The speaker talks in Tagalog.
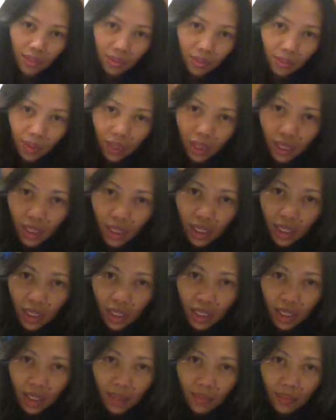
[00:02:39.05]

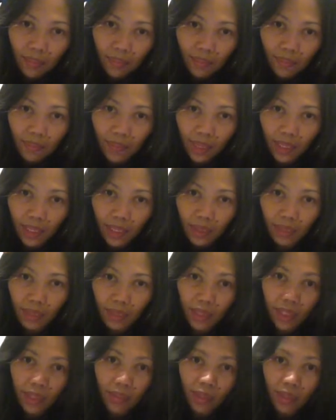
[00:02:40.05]
Walang, yan,
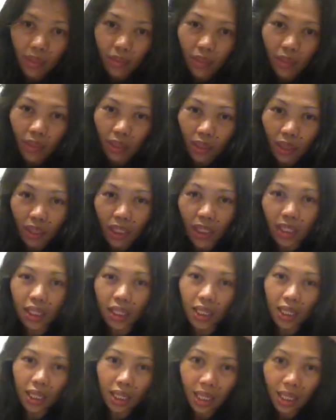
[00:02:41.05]
spray naman. Bawat
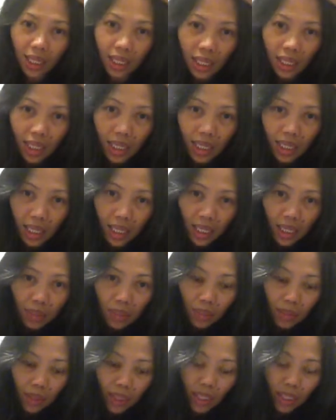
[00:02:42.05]
linya,
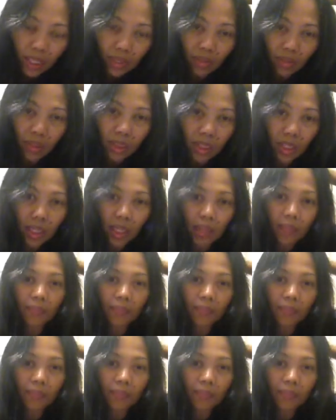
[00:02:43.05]
isprayhan nyo siya.